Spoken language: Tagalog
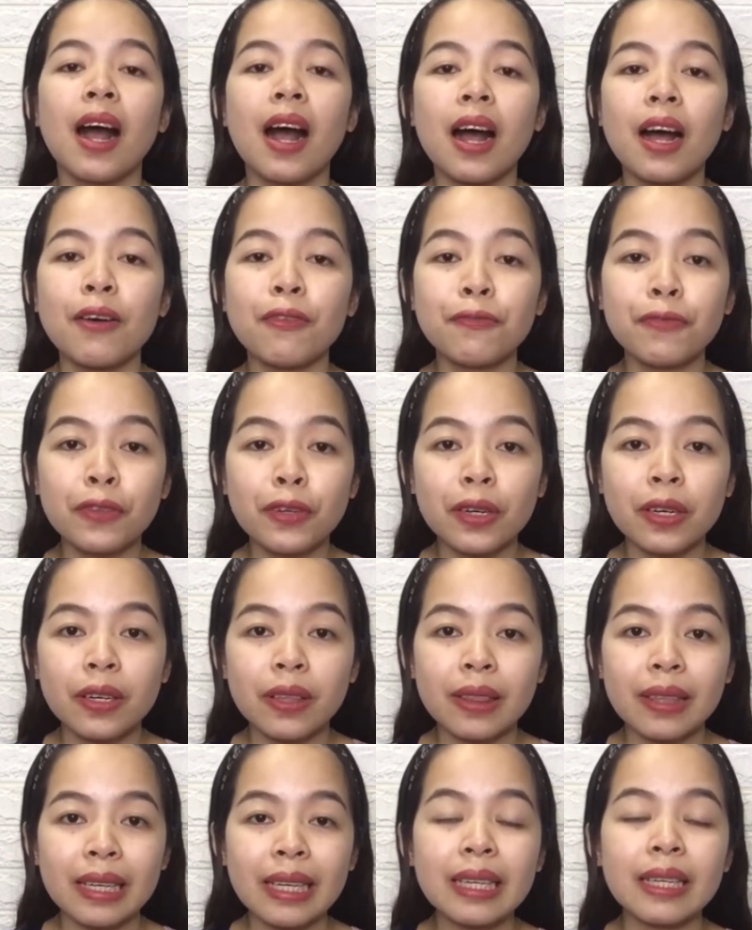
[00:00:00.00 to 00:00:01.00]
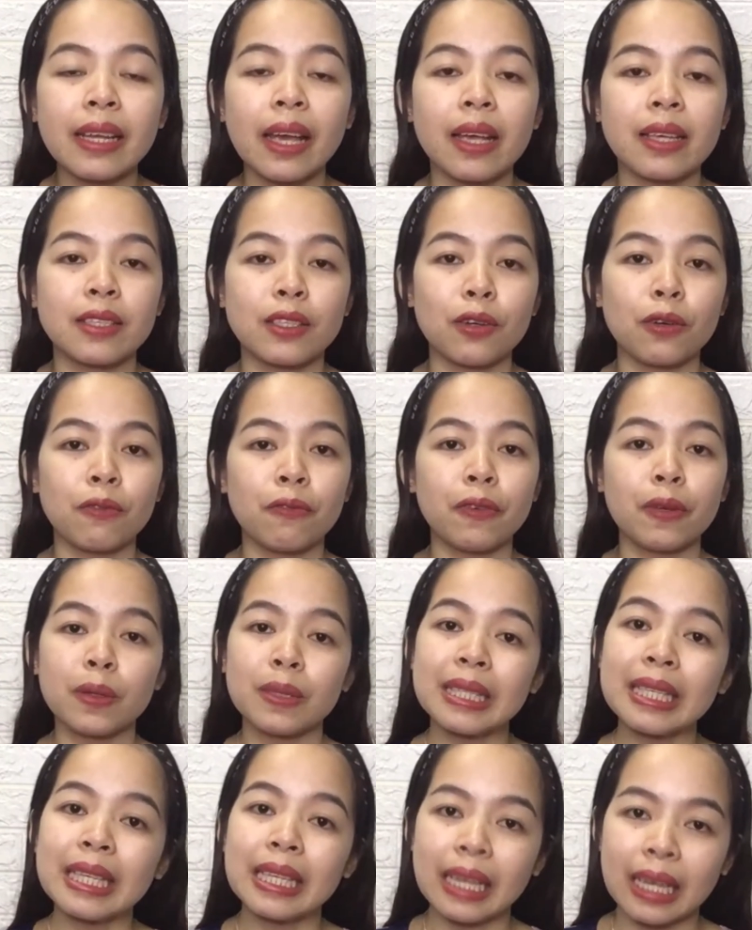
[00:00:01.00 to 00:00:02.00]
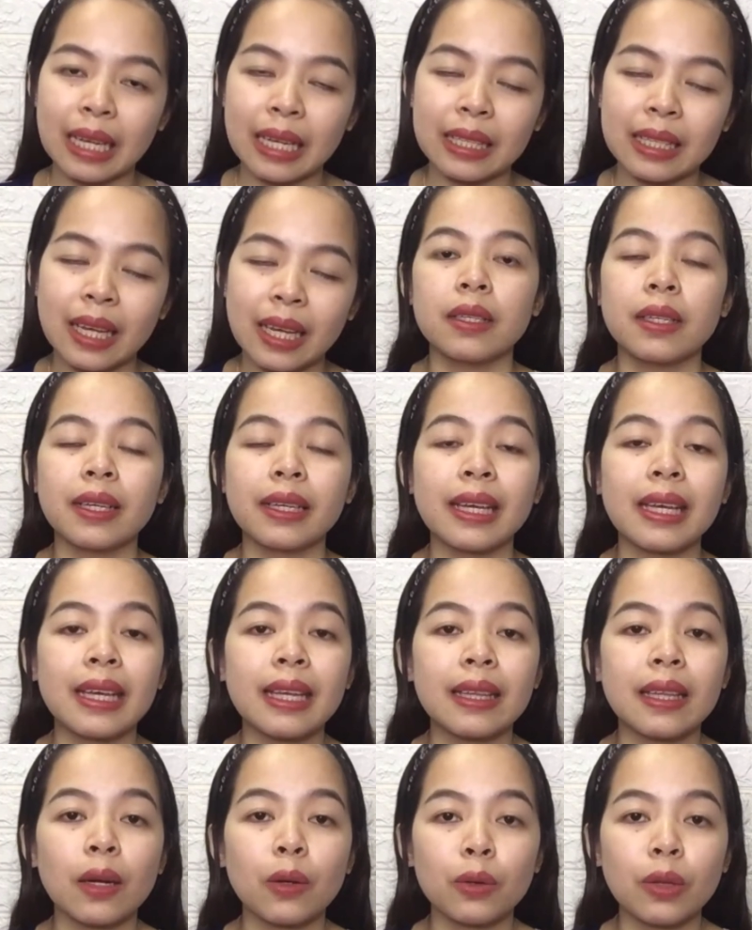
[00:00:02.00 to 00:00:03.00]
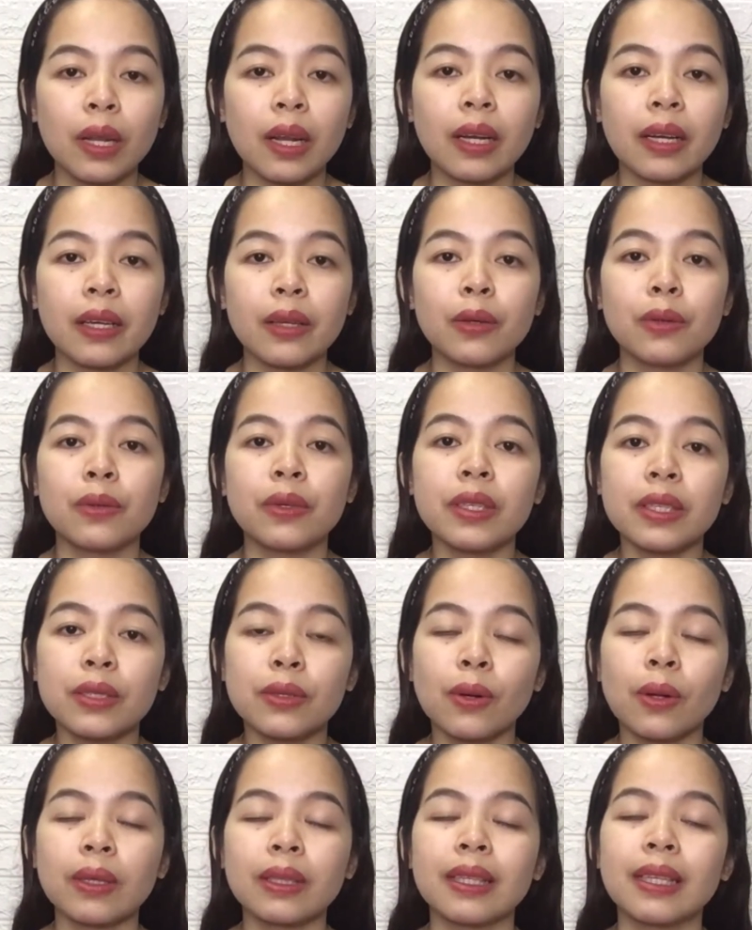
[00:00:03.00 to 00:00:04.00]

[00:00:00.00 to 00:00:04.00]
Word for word: after 3 days of using it, nakikita ko talaga yung result.